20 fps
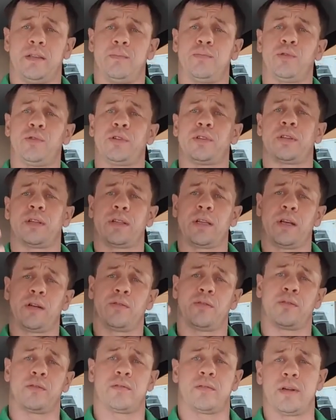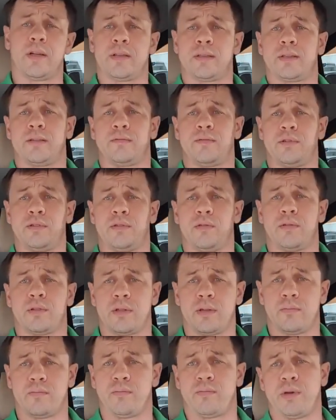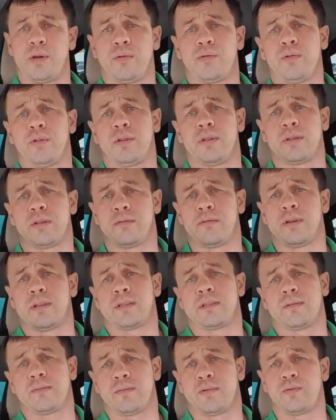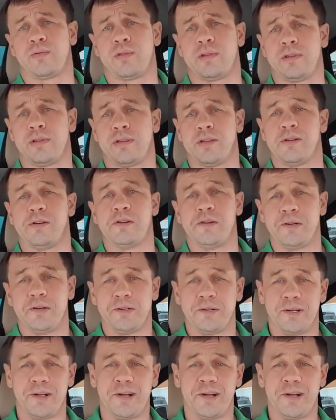Не просто так вот раз и все, там приходит и вас там чуть ли не